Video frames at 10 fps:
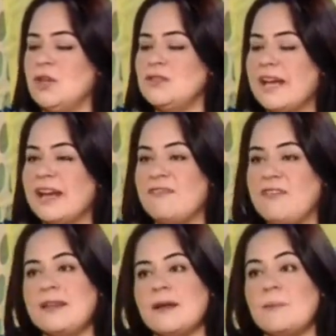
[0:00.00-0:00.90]
O sea, el
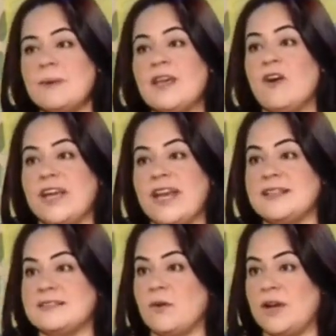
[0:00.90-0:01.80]
café está acompañado de
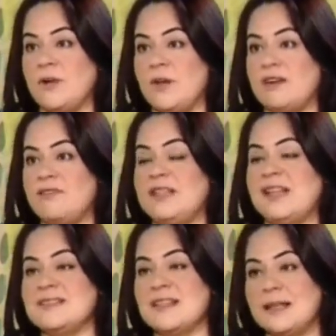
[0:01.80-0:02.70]
grasa, un grano de café
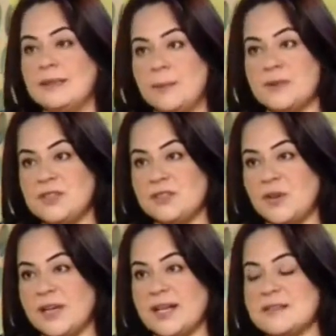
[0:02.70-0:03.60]
tiene 70%
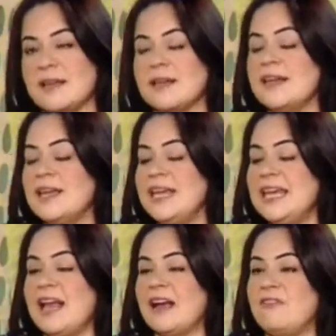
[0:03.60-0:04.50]
de grasa
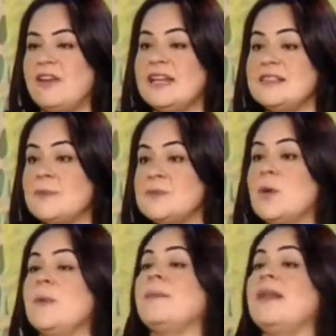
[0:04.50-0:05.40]
y la cafeína se
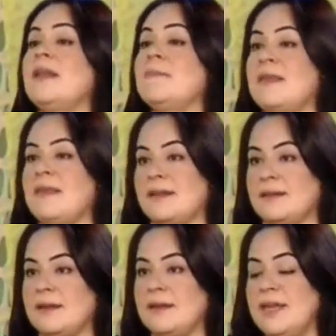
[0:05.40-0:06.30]
absorbe de manera
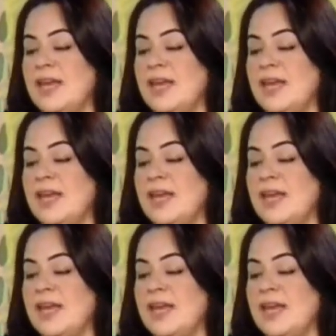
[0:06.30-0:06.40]
inmediata.